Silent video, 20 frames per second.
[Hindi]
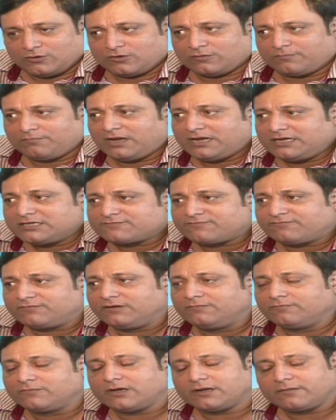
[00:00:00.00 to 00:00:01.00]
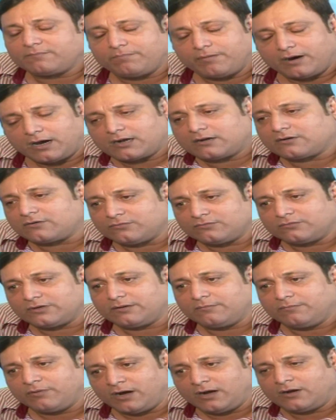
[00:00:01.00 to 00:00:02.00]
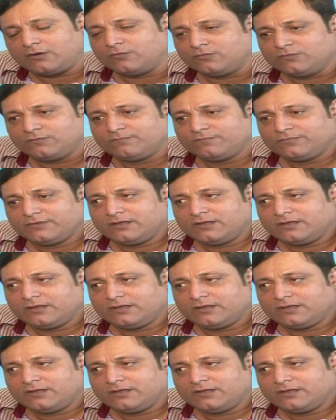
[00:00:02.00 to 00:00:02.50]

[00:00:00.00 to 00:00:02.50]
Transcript: और मैं इस फिल्म का एक पार्ट हूँ एक भाग हूँ